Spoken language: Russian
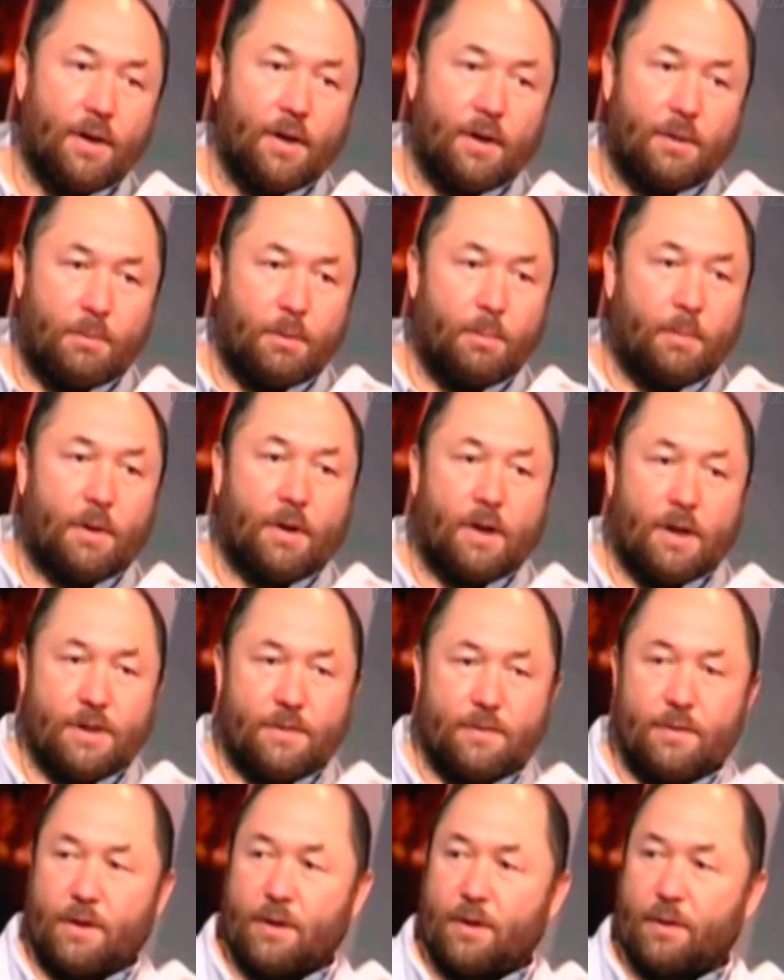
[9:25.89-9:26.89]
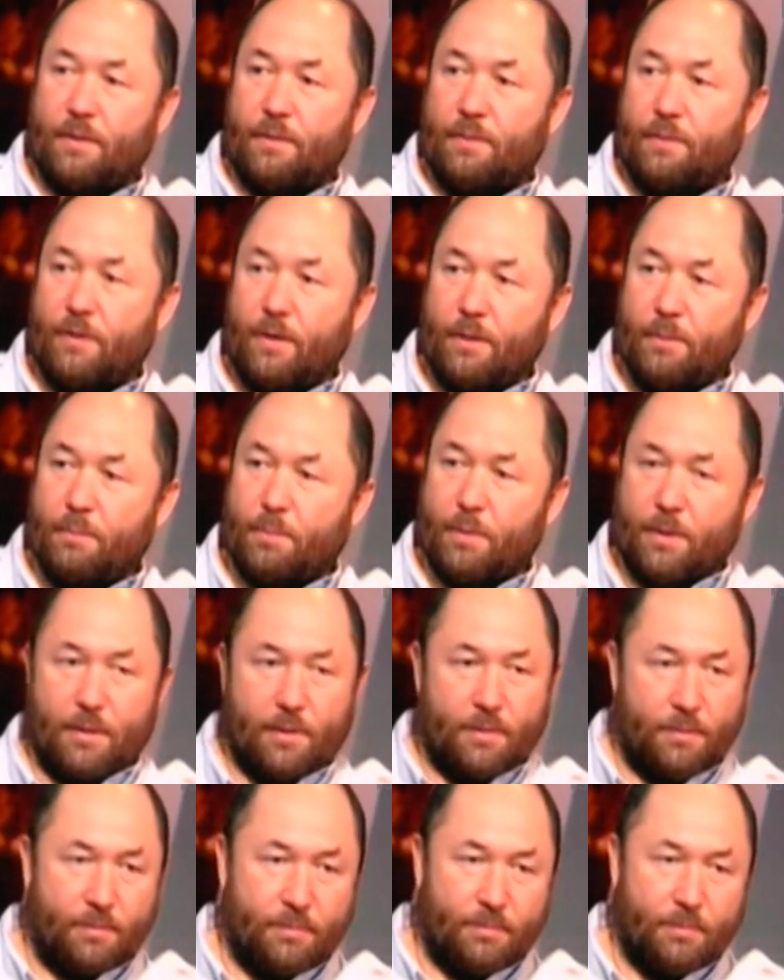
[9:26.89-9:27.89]
Угу. Мы показывали фильм
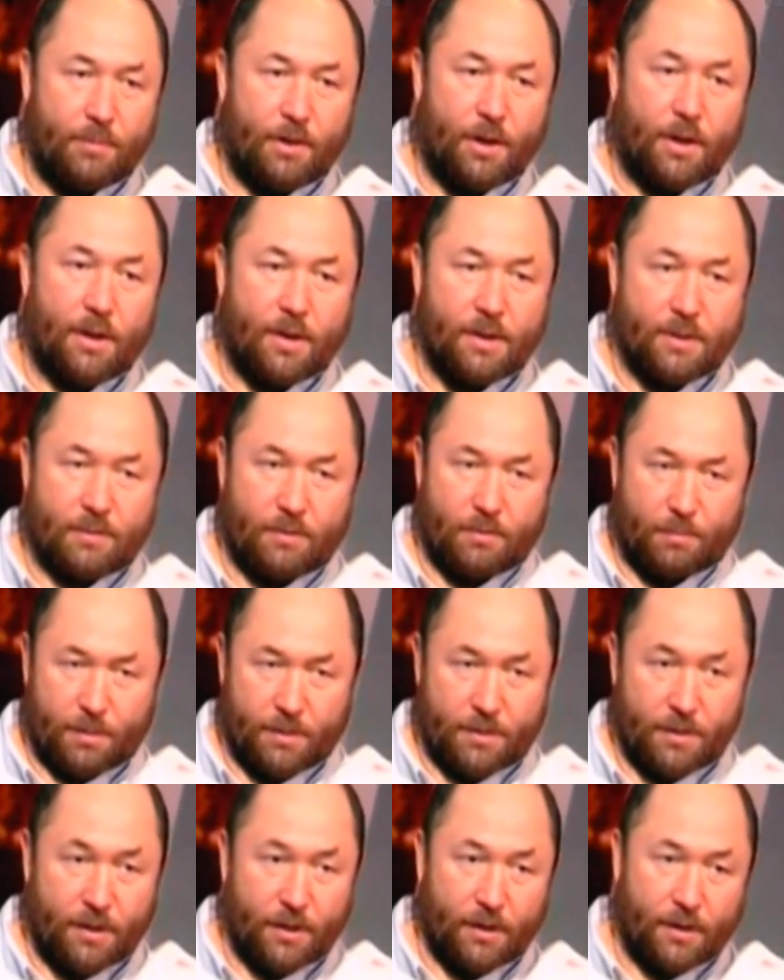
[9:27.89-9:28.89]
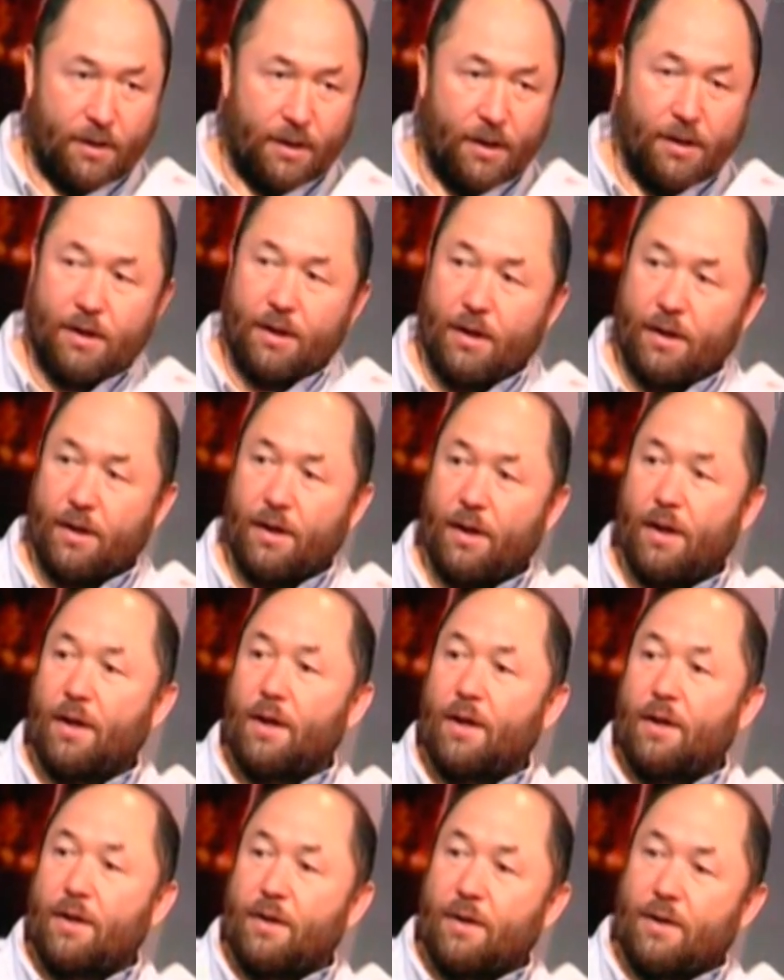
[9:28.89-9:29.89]
про американского президента Линкольна
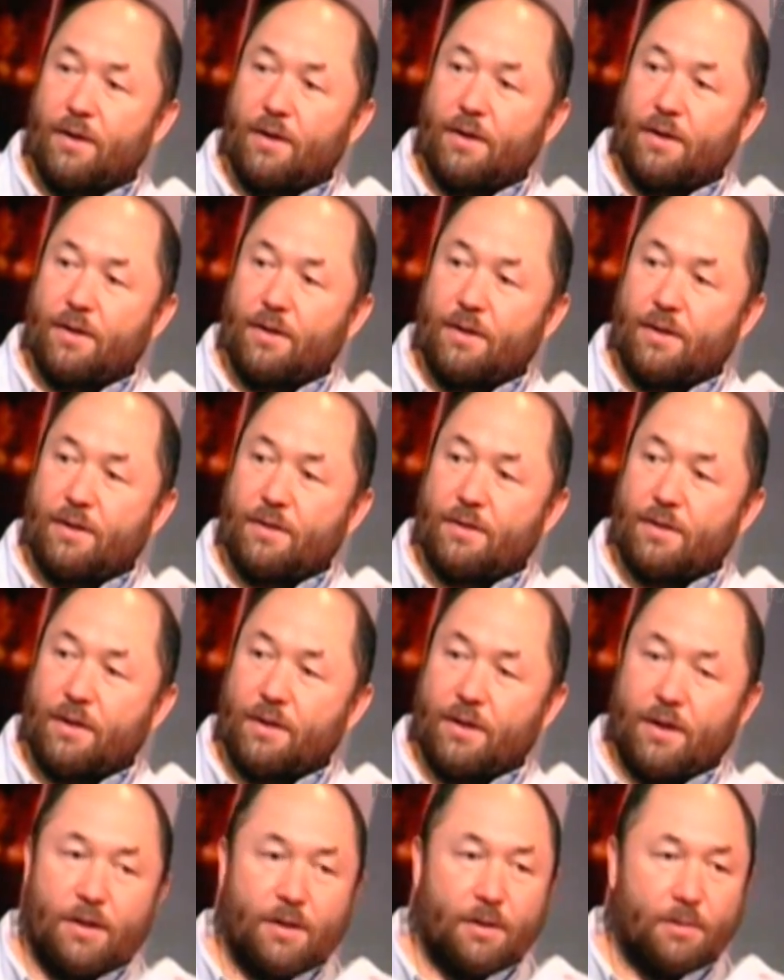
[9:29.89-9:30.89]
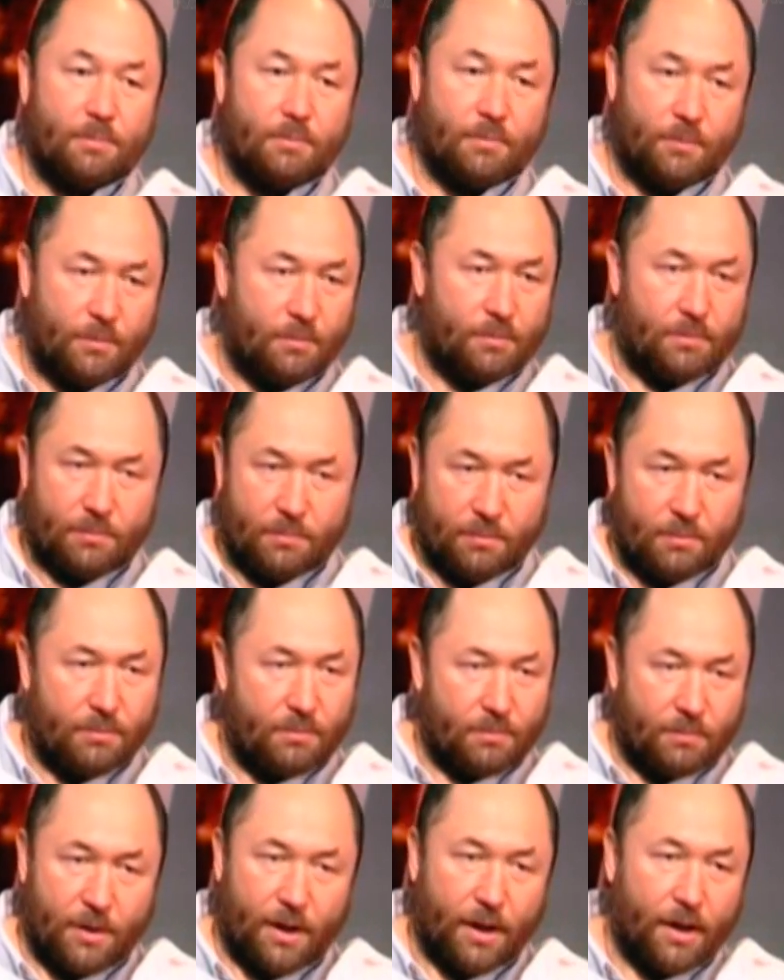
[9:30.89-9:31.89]
э, э, солдатам, ну,
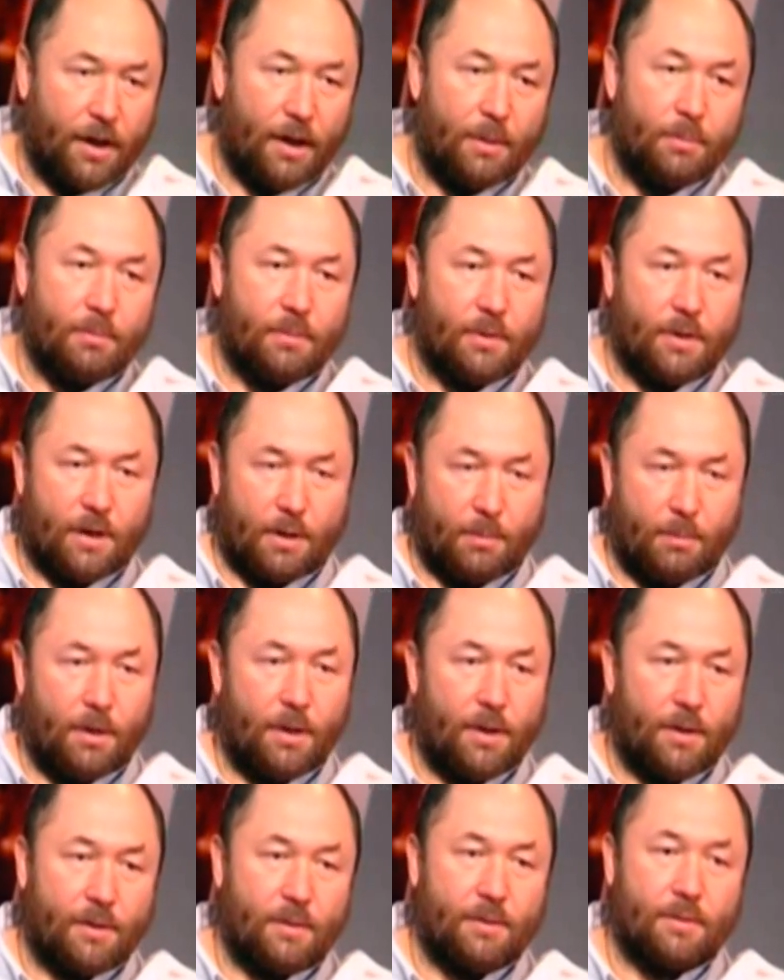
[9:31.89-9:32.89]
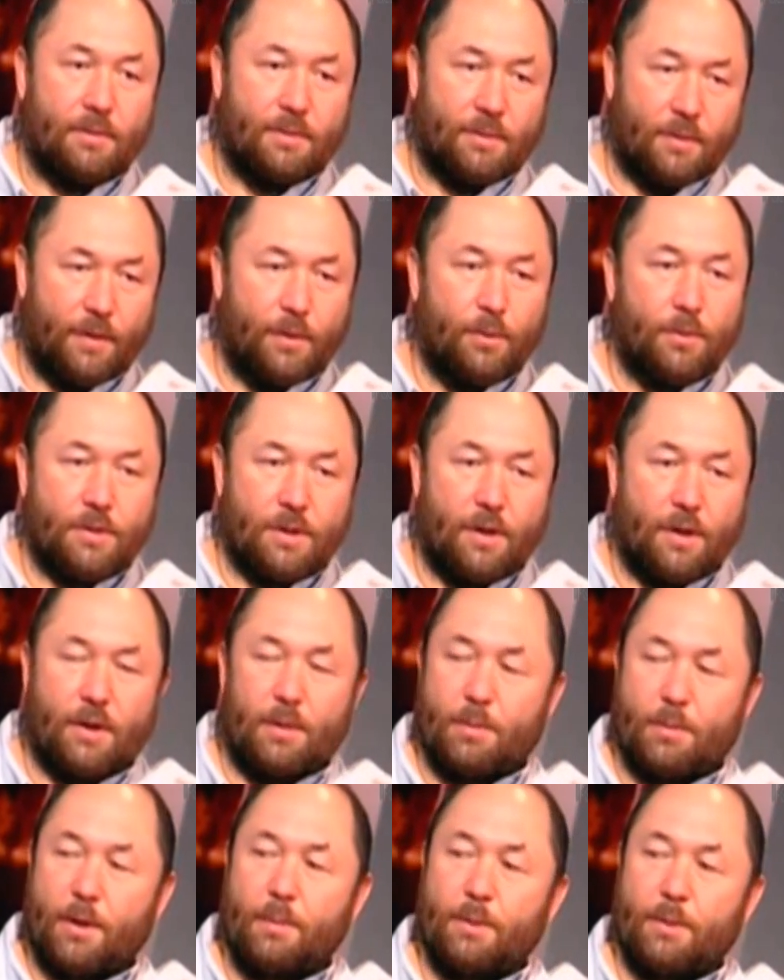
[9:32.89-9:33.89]
морякам корабля авианосца
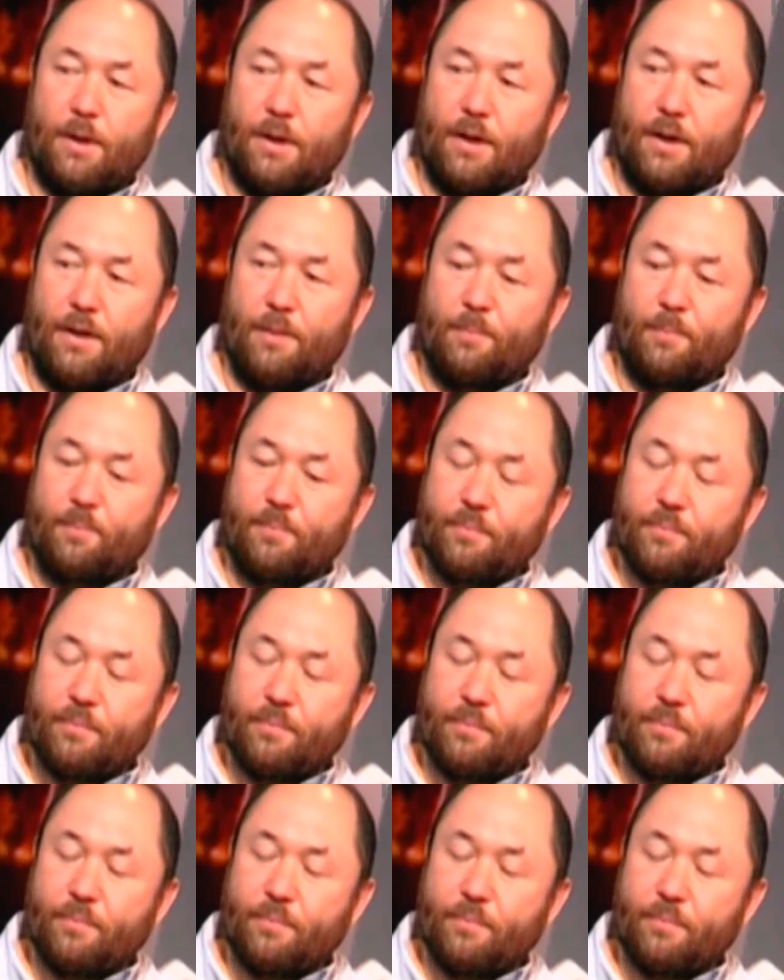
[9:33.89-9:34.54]
Авраам Линкольн.